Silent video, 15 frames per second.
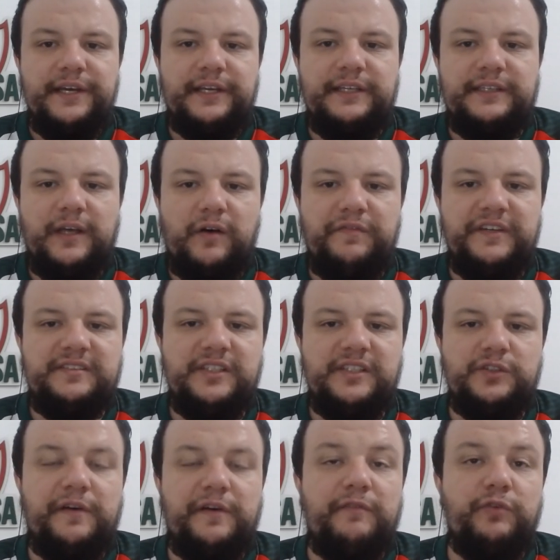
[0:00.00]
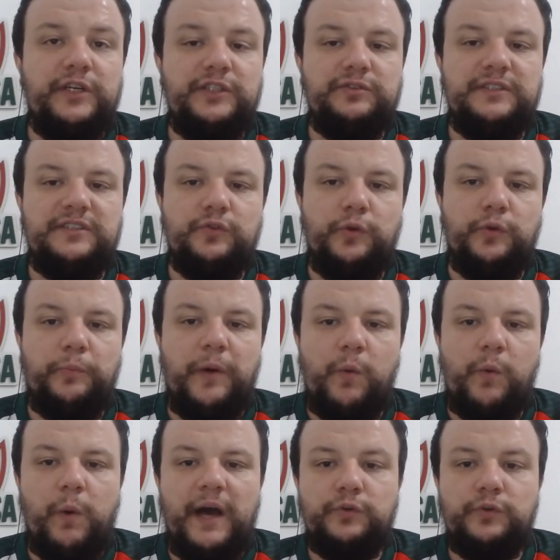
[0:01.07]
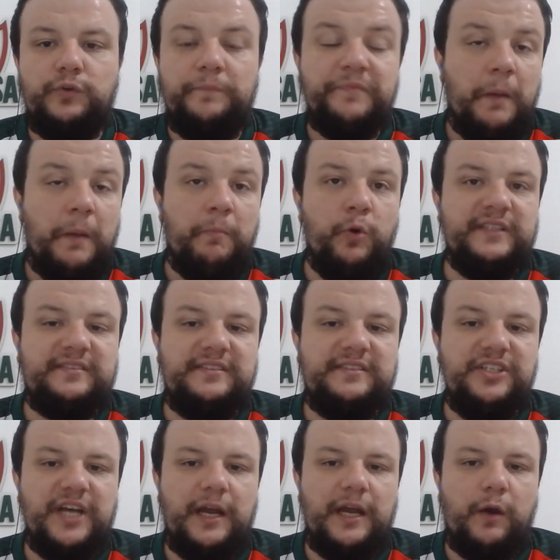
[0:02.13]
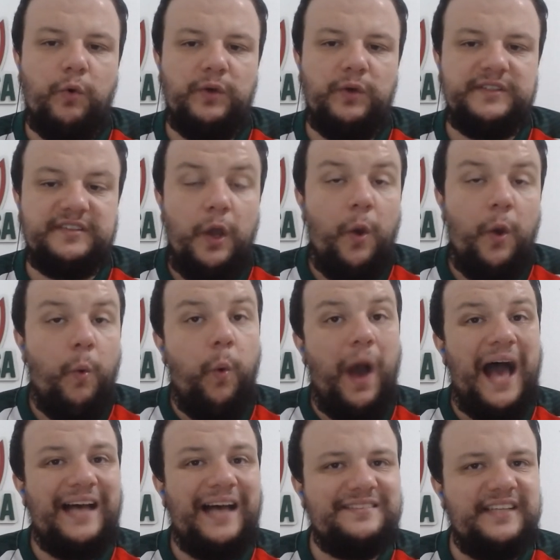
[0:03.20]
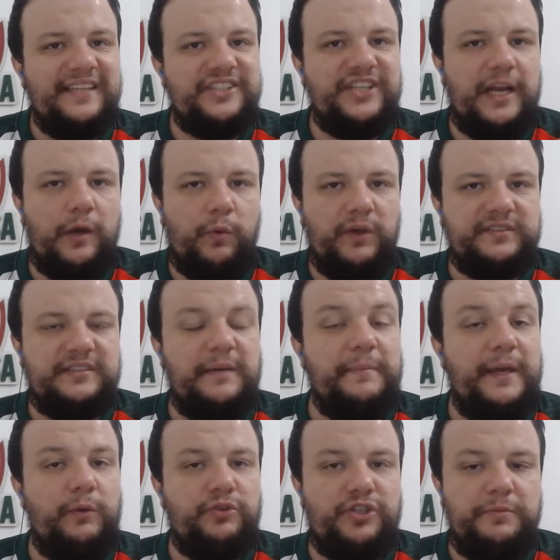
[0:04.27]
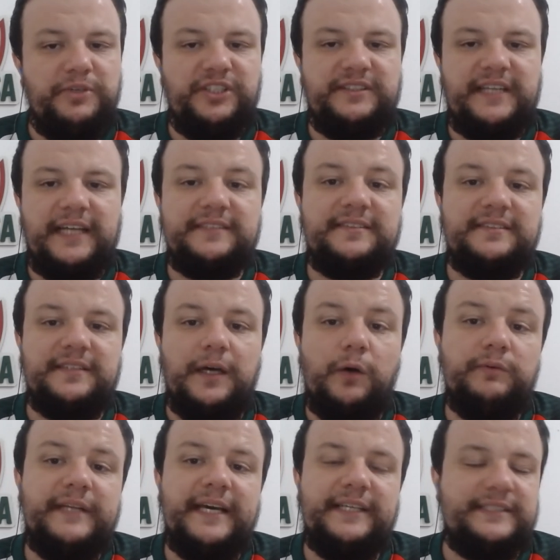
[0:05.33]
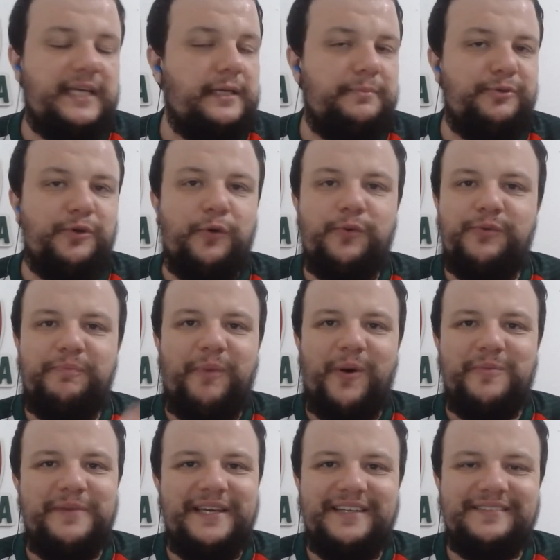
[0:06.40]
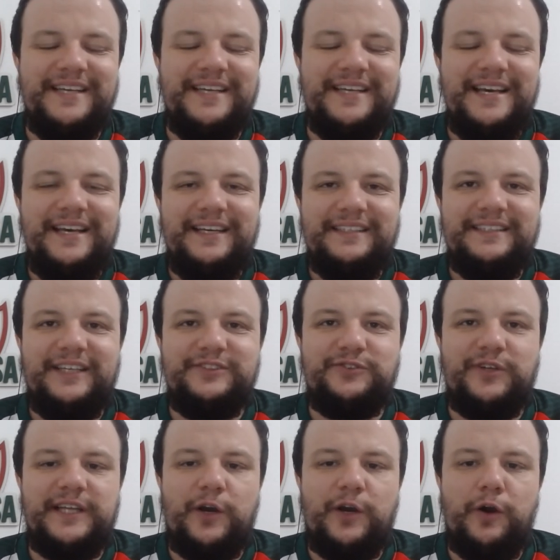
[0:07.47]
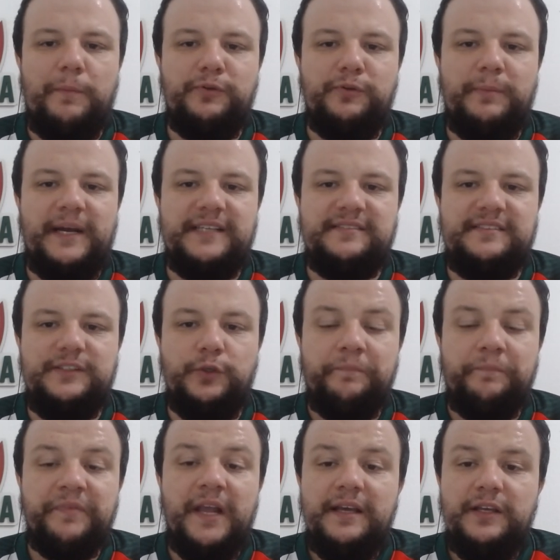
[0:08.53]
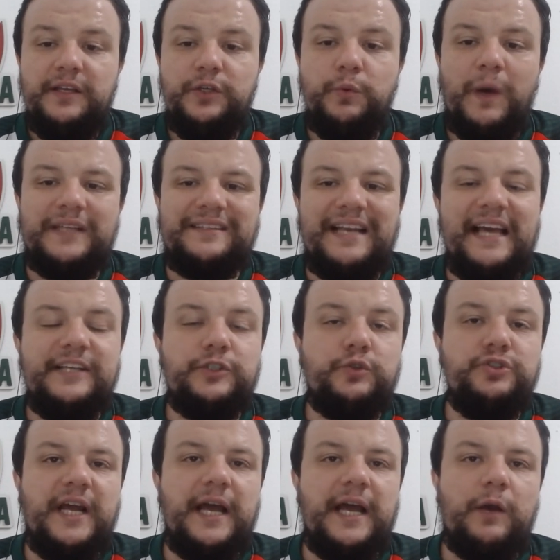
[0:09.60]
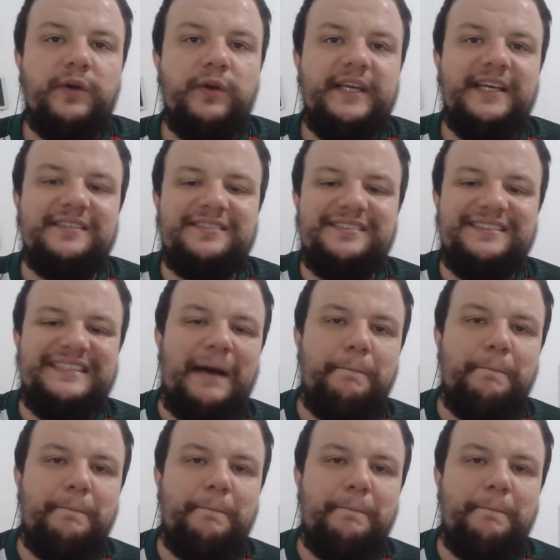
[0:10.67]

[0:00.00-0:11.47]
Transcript: que talvez seja o favorito desse grupo A4, Murici de Alagoas, o Asa de Alagoas também, um time de tradição, né, já eliminou Palmeiras na história da Copa do Brasil, e o Atlético de Alagoinhas da